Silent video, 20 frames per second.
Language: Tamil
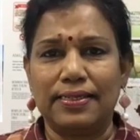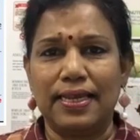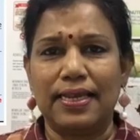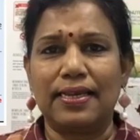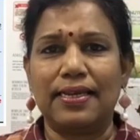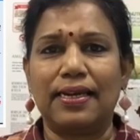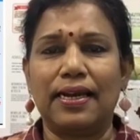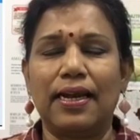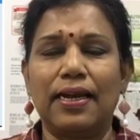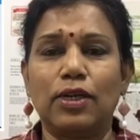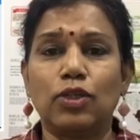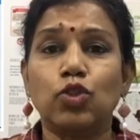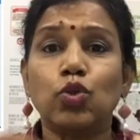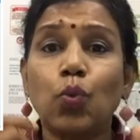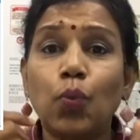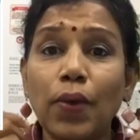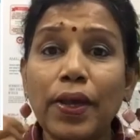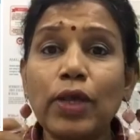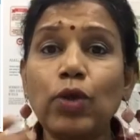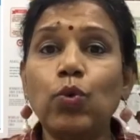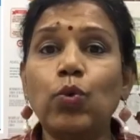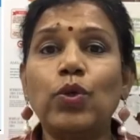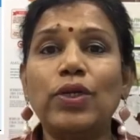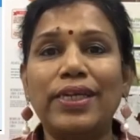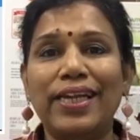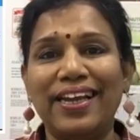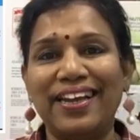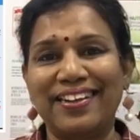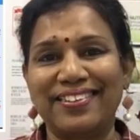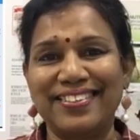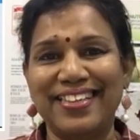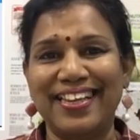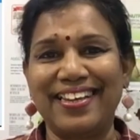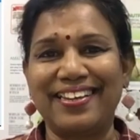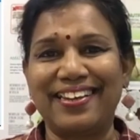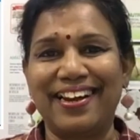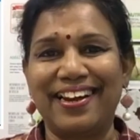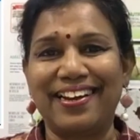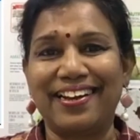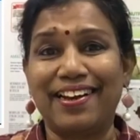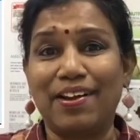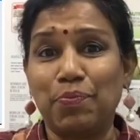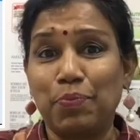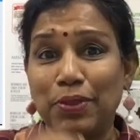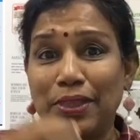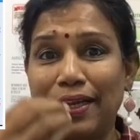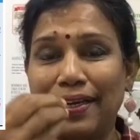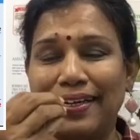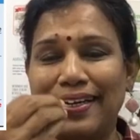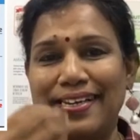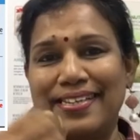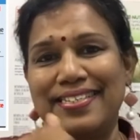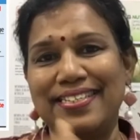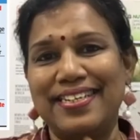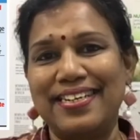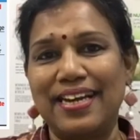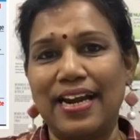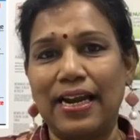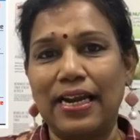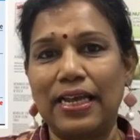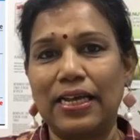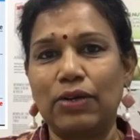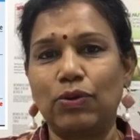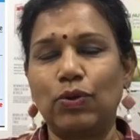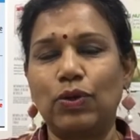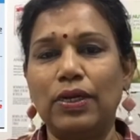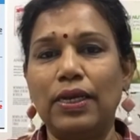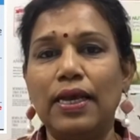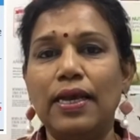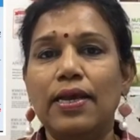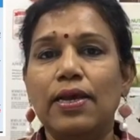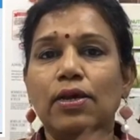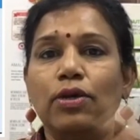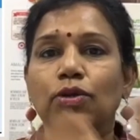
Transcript: சேர்க்குறாங்க சுவை ஊட்டிங்க சேர்க்குறாங்க அப்போ தான் டேஸ்ட்டு நல்லா இருக்குன்னு